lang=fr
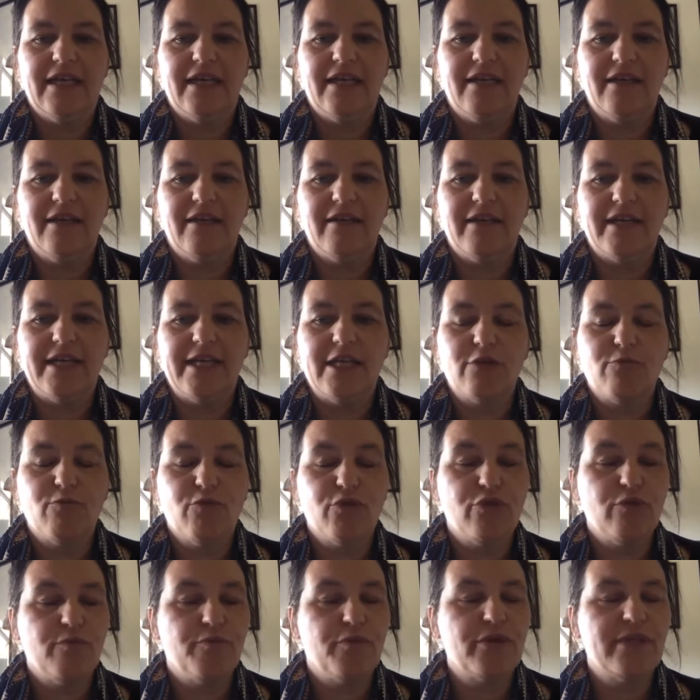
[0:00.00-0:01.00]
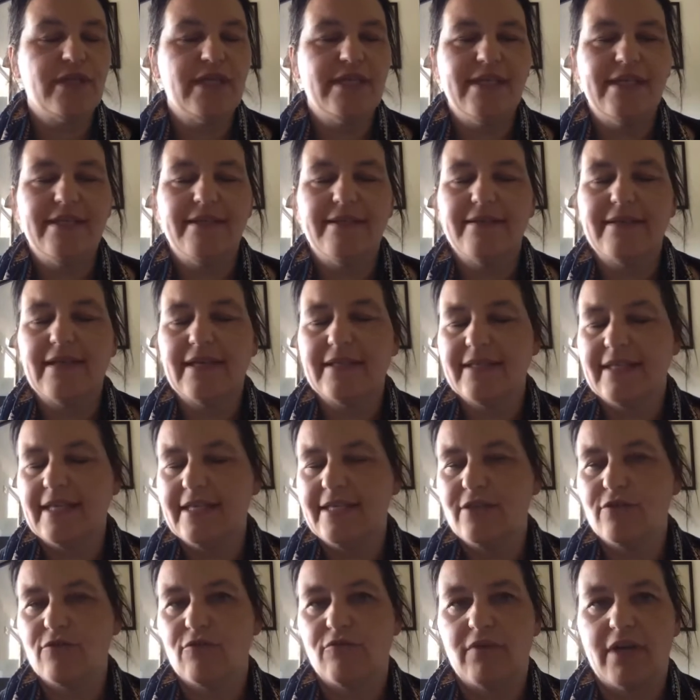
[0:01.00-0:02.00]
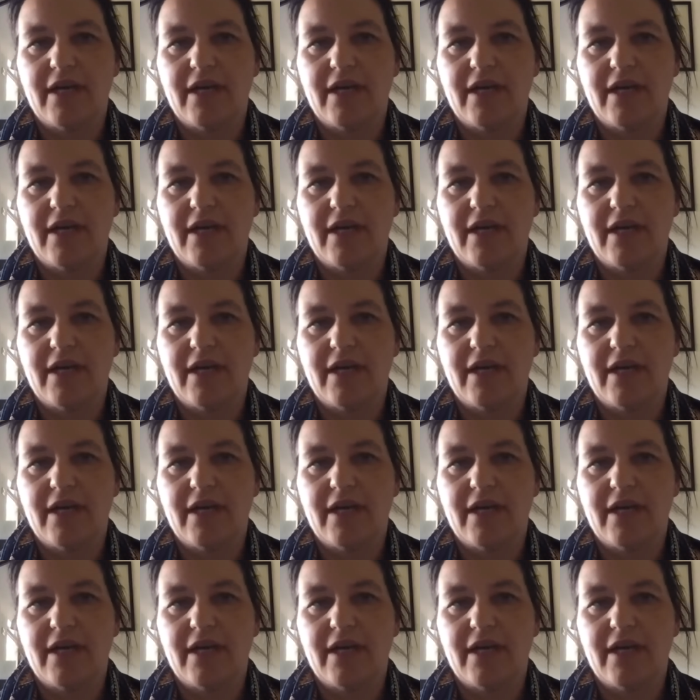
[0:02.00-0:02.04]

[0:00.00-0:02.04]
Euh, et je me suis posé des tas de questions,